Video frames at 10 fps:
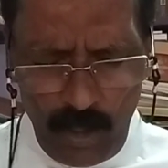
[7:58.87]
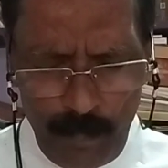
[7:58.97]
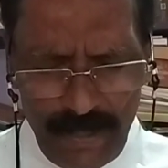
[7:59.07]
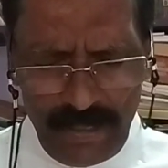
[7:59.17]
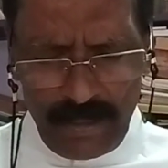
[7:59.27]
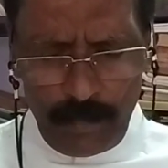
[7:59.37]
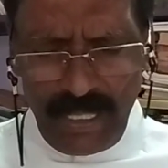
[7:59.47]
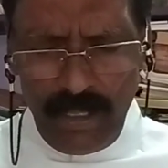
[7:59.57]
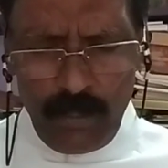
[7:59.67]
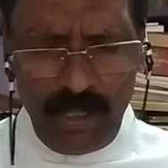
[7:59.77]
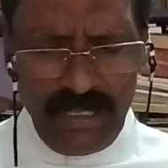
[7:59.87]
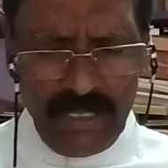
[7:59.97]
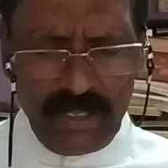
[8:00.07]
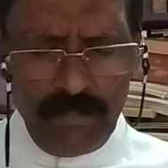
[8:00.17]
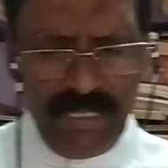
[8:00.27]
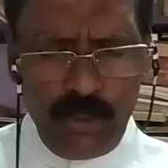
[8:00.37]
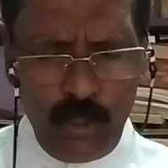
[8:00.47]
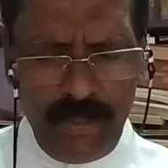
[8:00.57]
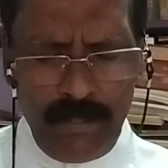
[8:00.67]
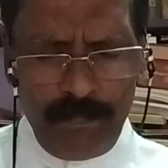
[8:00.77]
ஆமே அப்படி ஆண்டவராக இயேசுவின்
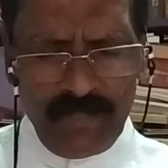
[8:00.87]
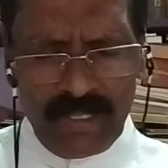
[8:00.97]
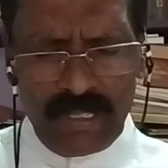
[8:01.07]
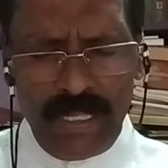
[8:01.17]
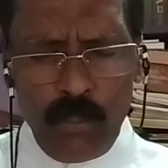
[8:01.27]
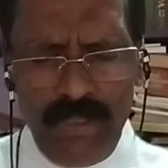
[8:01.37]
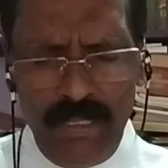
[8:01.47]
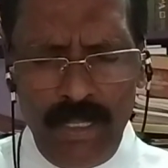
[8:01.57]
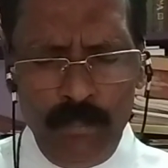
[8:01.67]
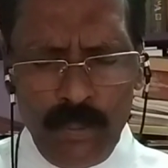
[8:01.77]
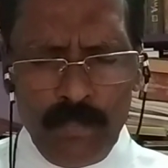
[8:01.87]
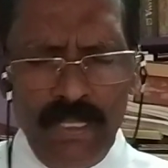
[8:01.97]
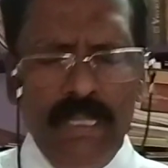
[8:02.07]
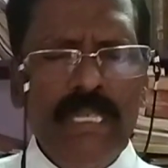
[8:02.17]
குருபையும் கடவுளின் நண்பும்